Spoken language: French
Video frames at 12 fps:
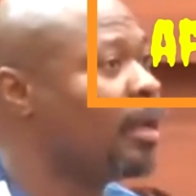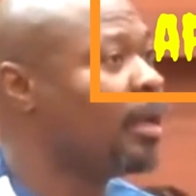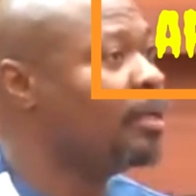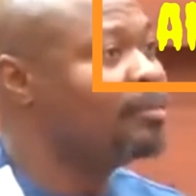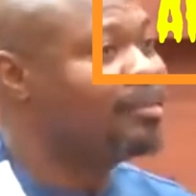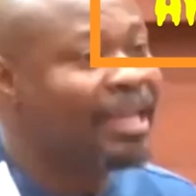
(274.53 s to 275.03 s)

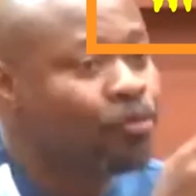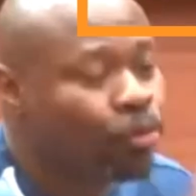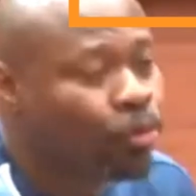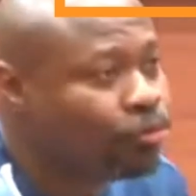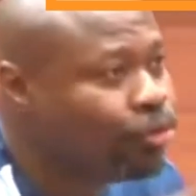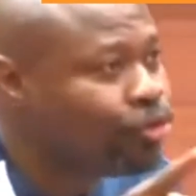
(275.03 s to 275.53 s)
Si nous
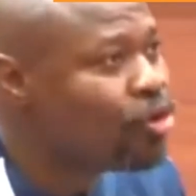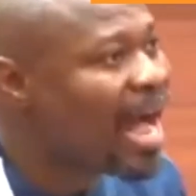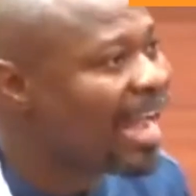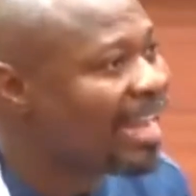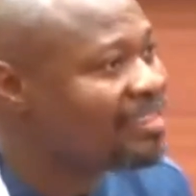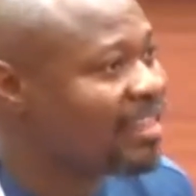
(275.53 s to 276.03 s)
continuons à
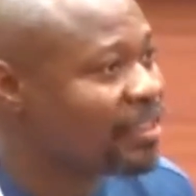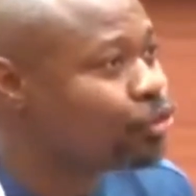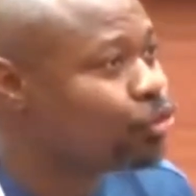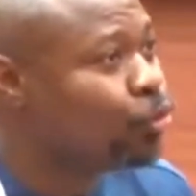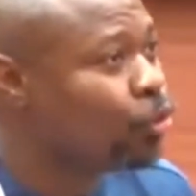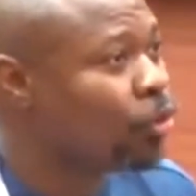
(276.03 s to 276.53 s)
rester
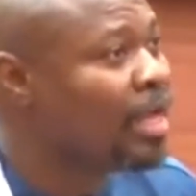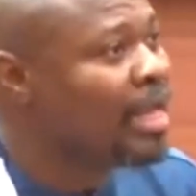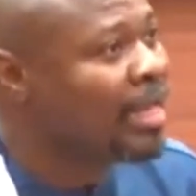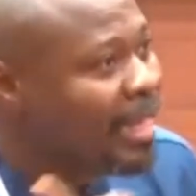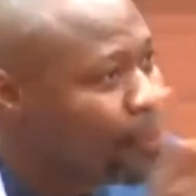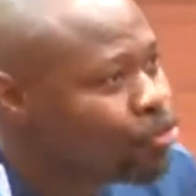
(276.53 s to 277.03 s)
sourds,
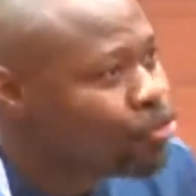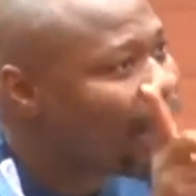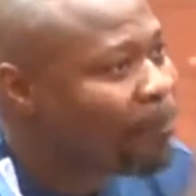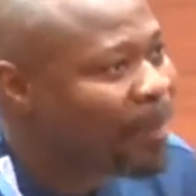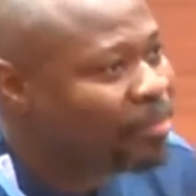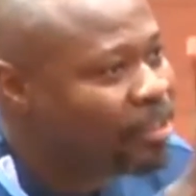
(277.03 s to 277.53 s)
il n'y aura
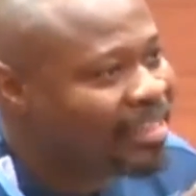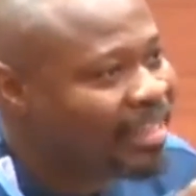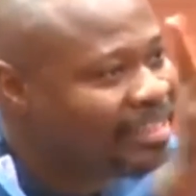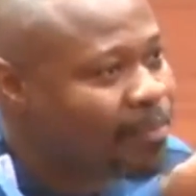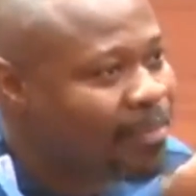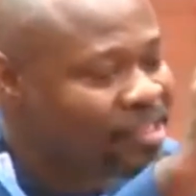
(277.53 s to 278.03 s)
pas de
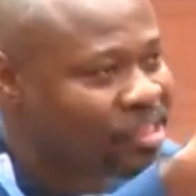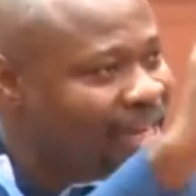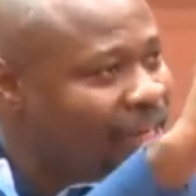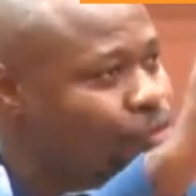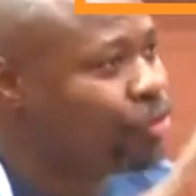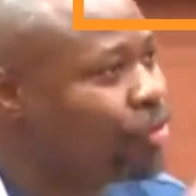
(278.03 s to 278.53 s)
septième
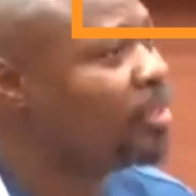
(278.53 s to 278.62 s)
législature.